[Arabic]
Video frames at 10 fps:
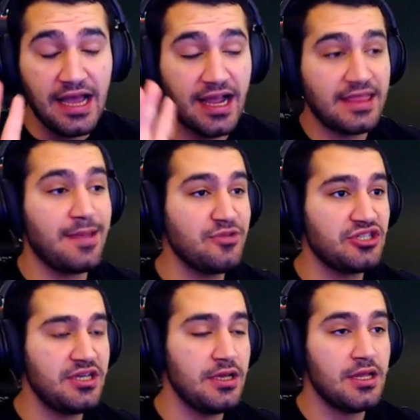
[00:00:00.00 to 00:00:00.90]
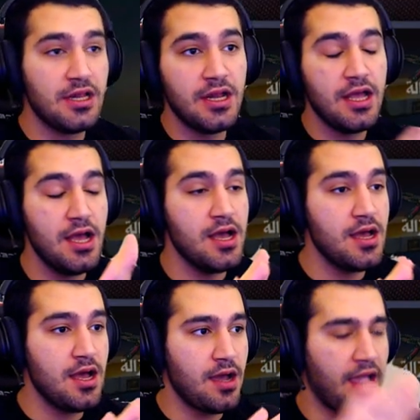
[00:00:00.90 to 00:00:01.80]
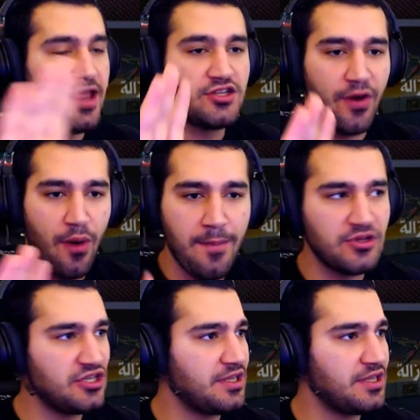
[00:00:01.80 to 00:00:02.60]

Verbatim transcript: اكثر من شيء خلينا آه، خيش او اهم شيء